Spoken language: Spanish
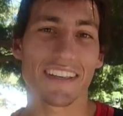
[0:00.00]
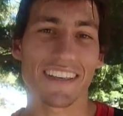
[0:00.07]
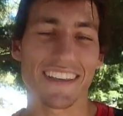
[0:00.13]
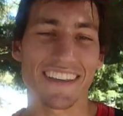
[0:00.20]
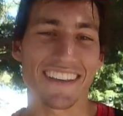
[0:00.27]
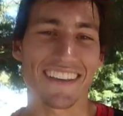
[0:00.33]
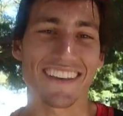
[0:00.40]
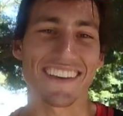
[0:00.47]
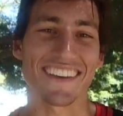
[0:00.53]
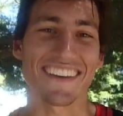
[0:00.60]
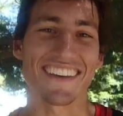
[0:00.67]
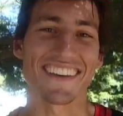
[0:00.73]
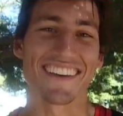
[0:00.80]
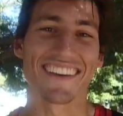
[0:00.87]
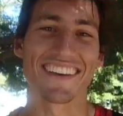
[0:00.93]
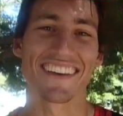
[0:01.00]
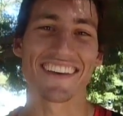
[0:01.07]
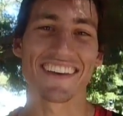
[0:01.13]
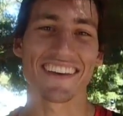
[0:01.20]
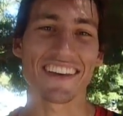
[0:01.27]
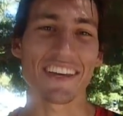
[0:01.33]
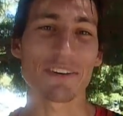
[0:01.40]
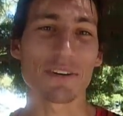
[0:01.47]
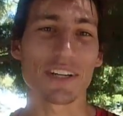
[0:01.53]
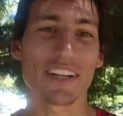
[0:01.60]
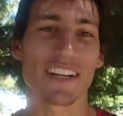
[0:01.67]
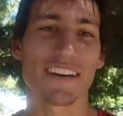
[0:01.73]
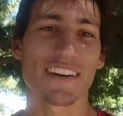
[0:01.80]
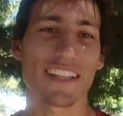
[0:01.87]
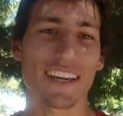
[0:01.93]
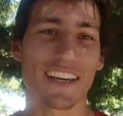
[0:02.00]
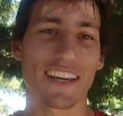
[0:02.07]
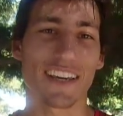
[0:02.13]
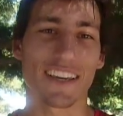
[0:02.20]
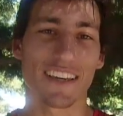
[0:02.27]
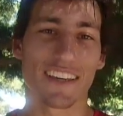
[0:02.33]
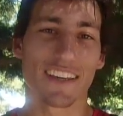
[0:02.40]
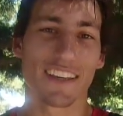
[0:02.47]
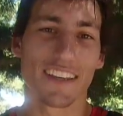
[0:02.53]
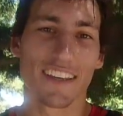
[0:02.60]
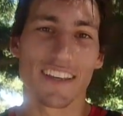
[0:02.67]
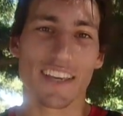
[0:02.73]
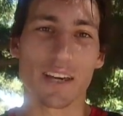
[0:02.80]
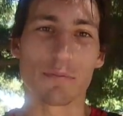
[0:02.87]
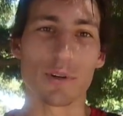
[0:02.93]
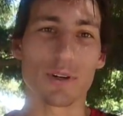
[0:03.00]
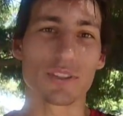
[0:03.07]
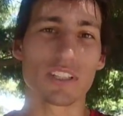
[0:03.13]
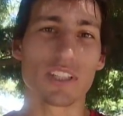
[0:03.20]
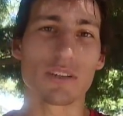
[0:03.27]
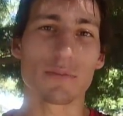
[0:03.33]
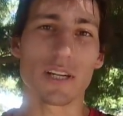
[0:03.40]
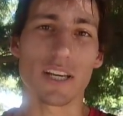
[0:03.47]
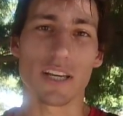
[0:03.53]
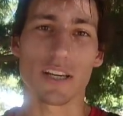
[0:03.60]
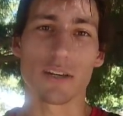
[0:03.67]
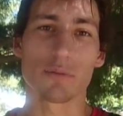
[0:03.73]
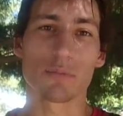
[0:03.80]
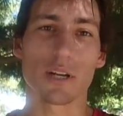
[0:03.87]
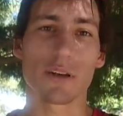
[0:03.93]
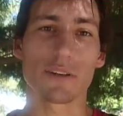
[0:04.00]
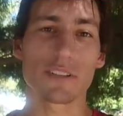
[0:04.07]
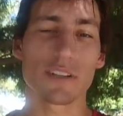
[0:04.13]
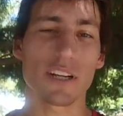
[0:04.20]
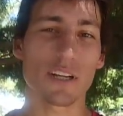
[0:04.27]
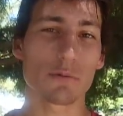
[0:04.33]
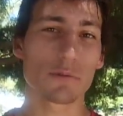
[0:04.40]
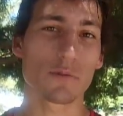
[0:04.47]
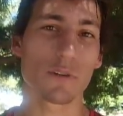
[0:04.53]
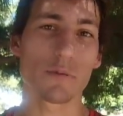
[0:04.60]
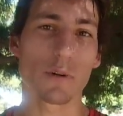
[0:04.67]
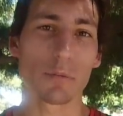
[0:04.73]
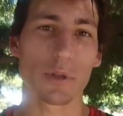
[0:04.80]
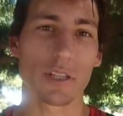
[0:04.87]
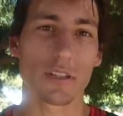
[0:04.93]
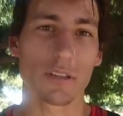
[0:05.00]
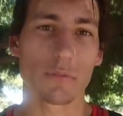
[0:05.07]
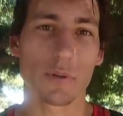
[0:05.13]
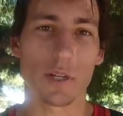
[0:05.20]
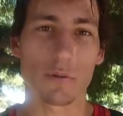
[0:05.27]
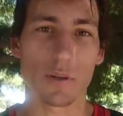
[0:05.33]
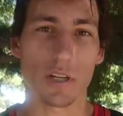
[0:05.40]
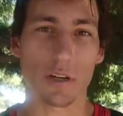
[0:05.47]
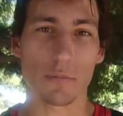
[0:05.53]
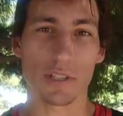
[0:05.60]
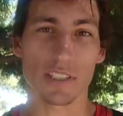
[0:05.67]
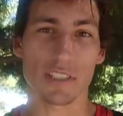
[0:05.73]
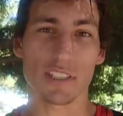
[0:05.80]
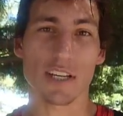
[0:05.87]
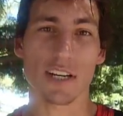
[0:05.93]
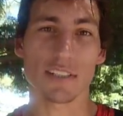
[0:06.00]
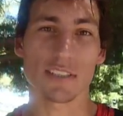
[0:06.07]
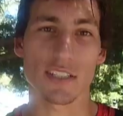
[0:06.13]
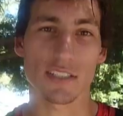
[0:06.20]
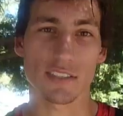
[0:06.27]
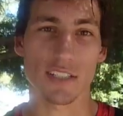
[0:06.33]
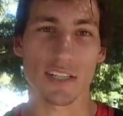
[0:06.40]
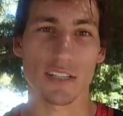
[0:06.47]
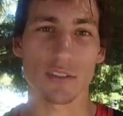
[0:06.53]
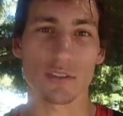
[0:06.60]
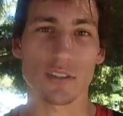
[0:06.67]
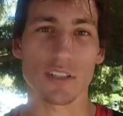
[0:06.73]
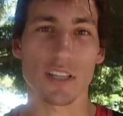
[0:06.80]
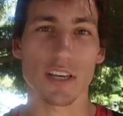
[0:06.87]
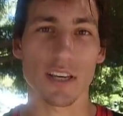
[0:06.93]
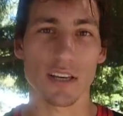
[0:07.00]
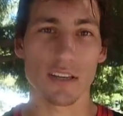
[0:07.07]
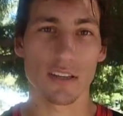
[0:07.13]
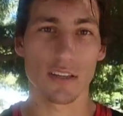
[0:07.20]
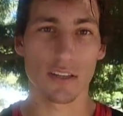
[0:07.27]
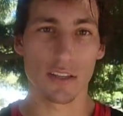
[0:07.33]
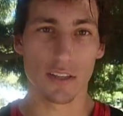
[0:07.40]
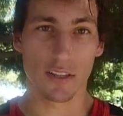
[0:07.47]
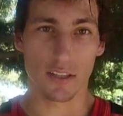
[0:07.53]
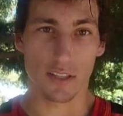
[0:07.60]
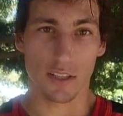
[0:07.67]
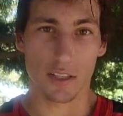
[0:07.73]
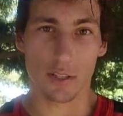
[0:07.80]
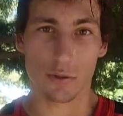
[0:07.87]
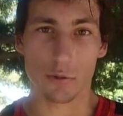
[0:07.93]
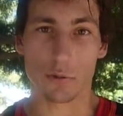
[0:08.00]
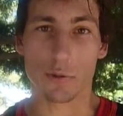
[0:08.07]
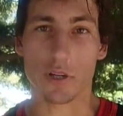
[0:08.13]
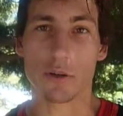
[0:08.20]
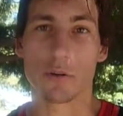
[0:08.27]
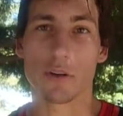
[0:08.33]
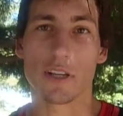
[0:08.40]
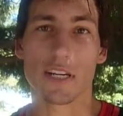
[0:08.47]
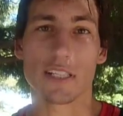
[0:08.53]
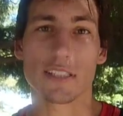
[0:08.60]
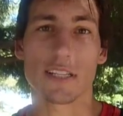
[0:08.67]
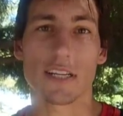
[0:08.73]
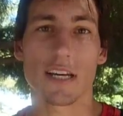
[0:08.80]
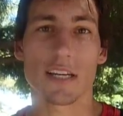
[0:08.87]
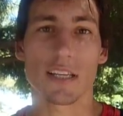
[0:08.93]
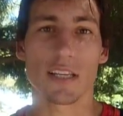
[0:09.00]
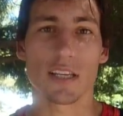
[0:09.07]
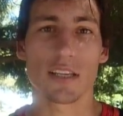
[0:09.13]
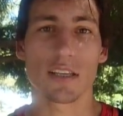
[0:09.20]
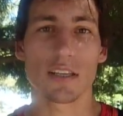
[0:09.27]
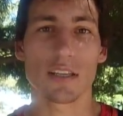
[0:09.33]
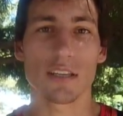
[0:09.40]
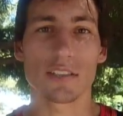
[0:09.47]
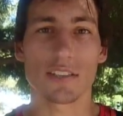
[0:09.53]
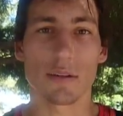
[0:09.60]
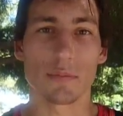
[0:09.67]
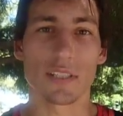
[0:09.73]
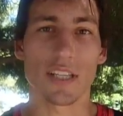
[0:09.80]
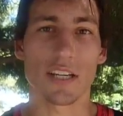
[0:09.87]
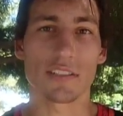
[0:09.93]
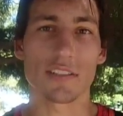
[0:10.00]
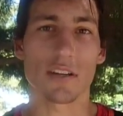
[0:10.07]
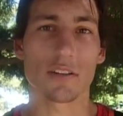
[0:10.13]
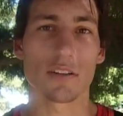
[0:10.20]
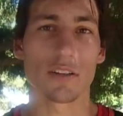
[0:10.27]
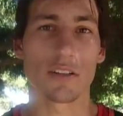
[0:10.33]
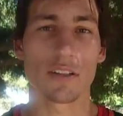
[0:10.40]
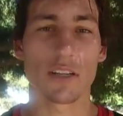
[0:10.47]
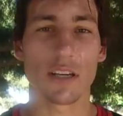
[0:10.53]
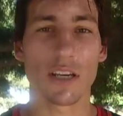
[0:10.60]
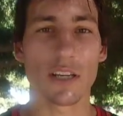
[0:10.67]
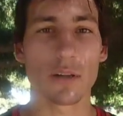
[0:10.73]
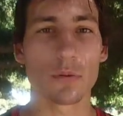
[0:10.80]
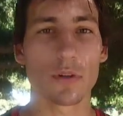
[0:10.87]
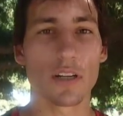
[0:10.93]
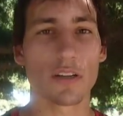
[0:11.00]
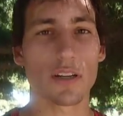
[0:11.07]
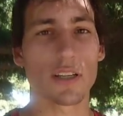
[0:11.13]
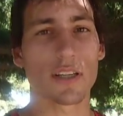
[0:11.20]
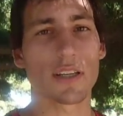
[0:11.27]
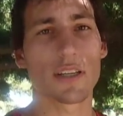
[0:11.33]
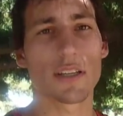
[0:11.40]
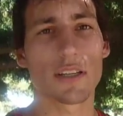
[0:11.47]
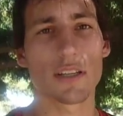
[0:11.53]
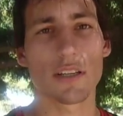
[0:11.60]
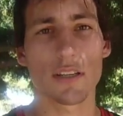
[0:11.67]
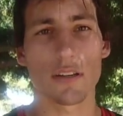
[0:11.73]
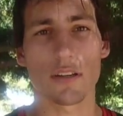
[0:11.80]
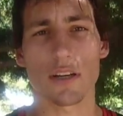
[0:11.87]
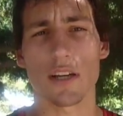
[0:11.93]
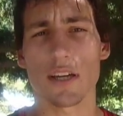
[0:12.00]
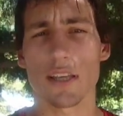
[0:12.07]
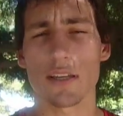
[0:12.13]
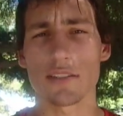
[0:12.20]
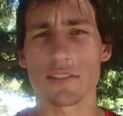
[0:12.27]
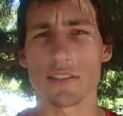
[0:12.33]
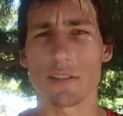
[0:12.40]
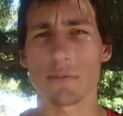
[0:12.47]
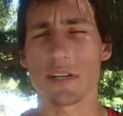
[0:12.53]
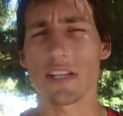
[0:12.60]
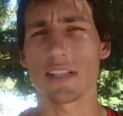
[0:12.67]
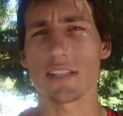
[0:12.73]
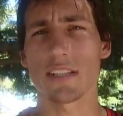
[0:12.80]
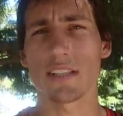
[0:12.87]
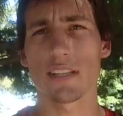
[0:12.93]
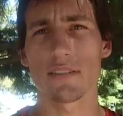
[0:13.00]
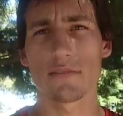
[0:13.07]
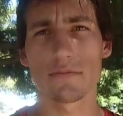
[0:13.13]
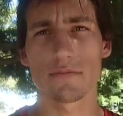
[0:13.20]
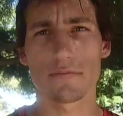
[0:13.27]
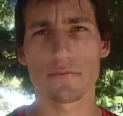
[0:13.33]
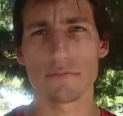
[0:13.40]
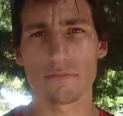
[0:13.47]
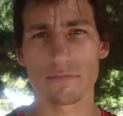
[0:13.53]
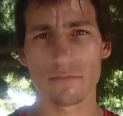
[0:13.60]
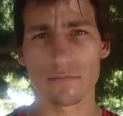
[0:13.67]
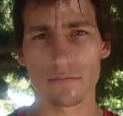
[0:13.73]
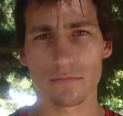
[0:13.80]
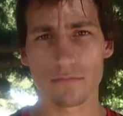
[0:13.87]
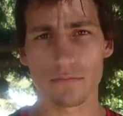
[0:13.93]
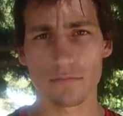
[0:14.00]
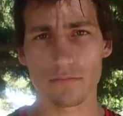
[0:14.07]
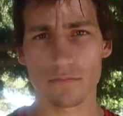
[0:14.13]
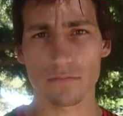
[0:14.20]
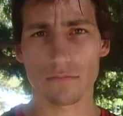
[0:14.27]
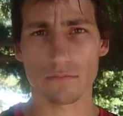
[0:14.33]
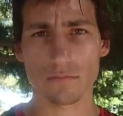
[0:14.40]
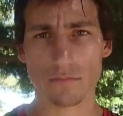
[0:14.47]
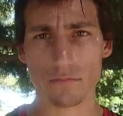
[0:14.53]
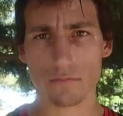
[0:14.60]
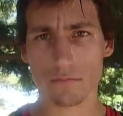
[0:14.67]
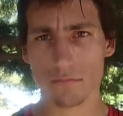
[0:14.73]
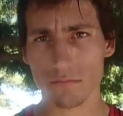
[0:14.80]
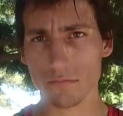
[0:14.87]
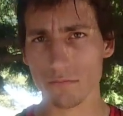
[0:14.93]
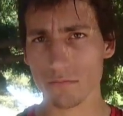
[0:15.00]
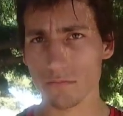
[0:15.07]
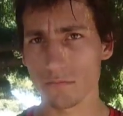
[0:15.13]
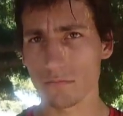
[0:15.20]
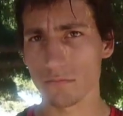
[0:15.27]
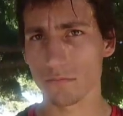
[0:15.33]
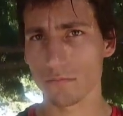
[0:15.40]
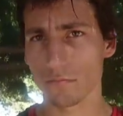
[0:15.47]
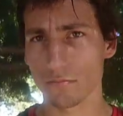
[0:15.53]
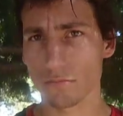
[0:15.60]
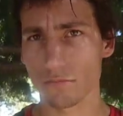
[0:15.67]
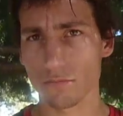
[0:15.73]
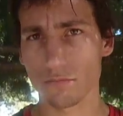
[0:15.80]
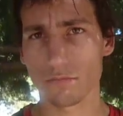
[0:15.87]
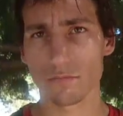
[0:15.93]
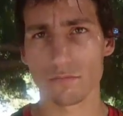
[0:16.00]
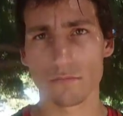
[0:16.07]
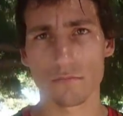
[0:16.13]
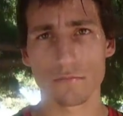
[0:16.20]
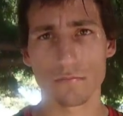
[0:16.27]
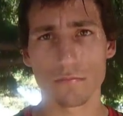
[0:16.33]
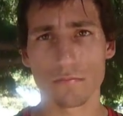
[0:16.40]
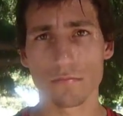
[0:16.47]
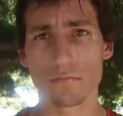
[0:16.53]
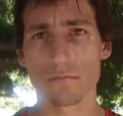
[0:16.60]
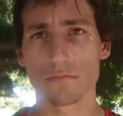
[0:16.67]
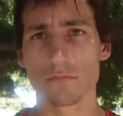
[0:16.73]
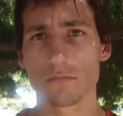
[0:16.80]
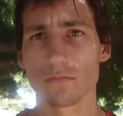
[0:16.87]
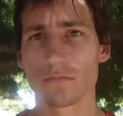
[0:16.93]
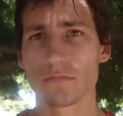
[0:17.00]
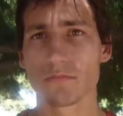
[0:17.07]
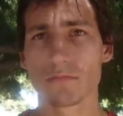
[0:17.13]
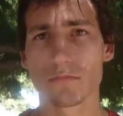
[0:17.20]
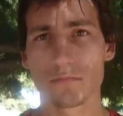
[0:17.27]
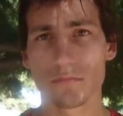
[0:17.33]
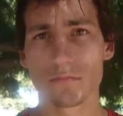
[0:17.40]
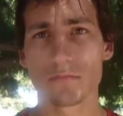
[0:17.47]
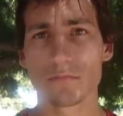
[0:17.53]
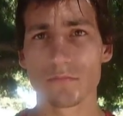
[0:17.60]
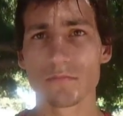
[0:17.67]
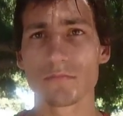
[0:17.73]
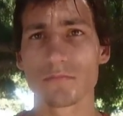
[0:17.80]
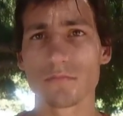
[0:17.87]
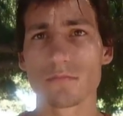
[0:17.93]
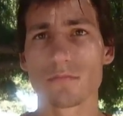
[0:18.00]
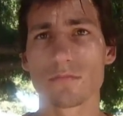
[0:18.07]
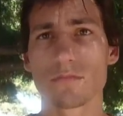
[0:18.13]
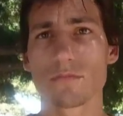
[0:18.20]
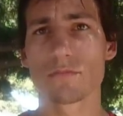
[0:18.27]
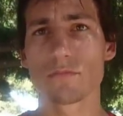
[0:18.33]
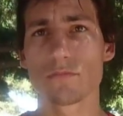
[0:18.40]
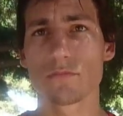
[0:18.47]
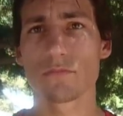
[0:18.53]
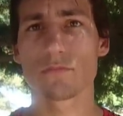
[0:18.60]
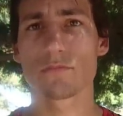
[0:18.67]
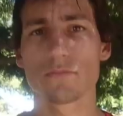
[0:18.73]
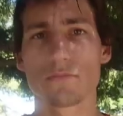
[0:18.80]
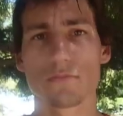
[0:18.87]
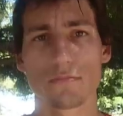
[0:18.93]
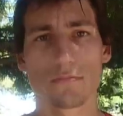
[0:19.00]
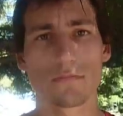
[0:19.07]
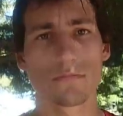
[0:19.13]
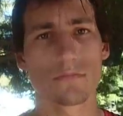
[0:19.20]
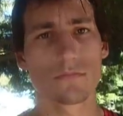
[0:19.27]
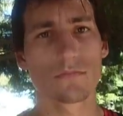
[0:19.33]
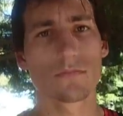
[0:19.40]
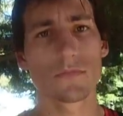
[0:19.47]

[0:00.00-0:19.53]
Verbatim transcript: y, bueno, la verdad que, muy contento por la, victoria que obtuvimos, pero, pero bueno, como te decía recién, ya el otro día tuvimos que volver a entrenar y, ya mentalizarnos el, lunes lo que, queda de Santa María Tandil. Hay que tomar como ejemplo lo que pasó con Belgrano, porque por ahí fue un equipo más aguerrido de lo que se veía viendo en el torneo.